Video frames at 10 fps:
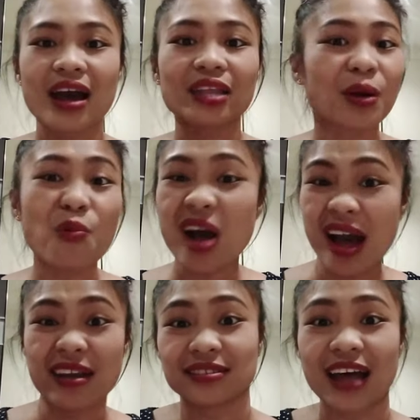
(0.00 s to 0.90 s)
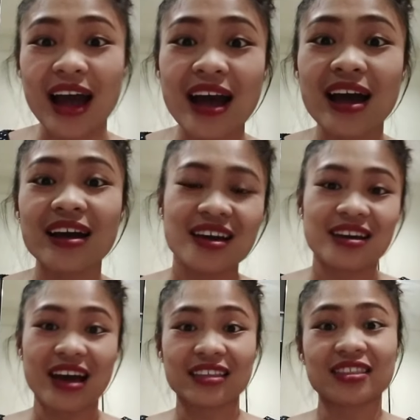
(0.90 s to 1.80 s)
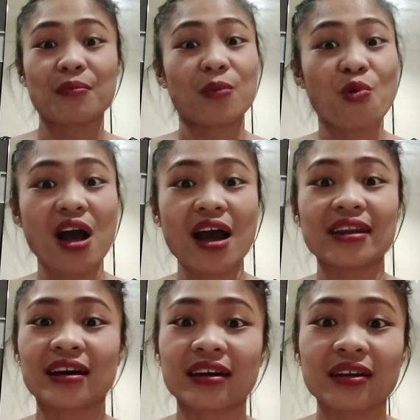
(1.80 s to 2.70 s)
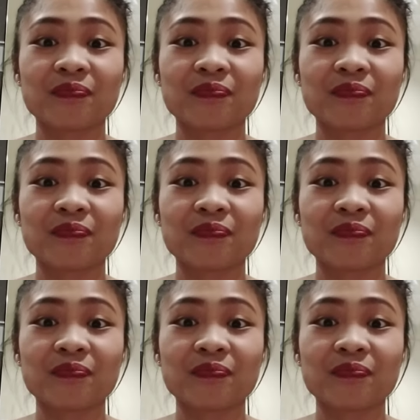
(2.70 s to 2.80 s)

Kahit magmukha ka ng tanga, kahit na magmukha ka ng